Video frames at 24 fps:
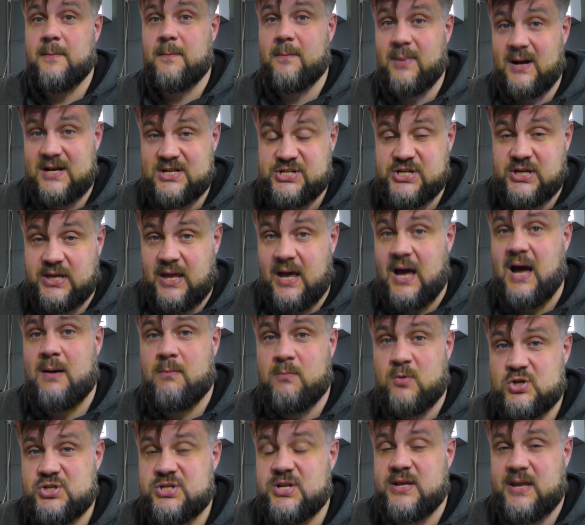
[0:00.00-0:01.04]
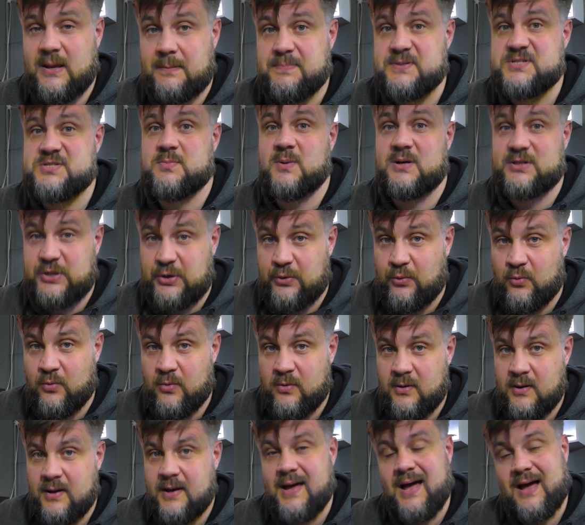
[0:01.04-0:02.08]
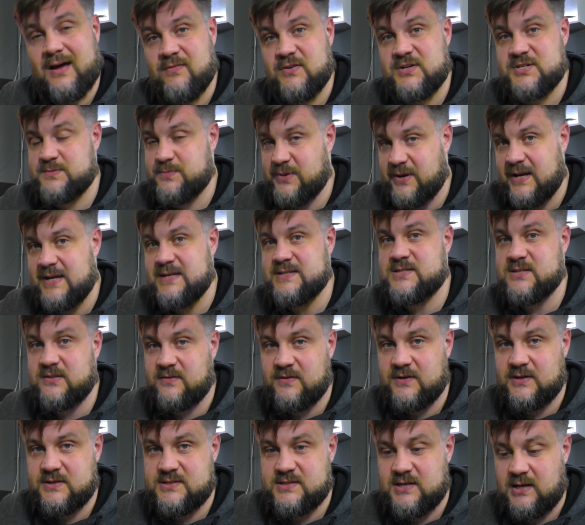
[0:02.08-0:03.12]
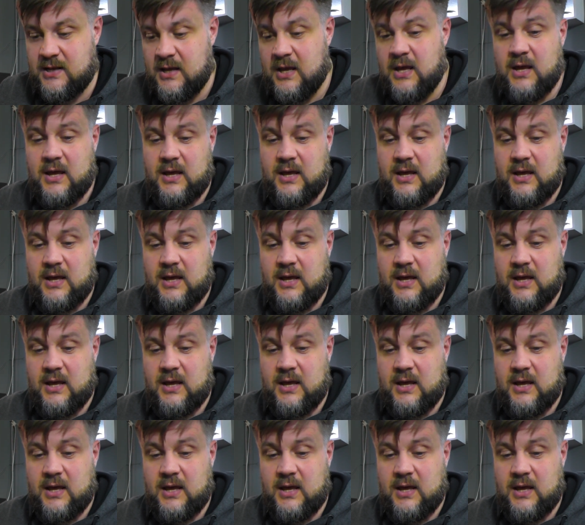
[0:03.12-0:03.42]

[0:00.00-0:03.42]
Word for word: «Мальчики, а можно я посмотрю, как вы разбираете двигатель?»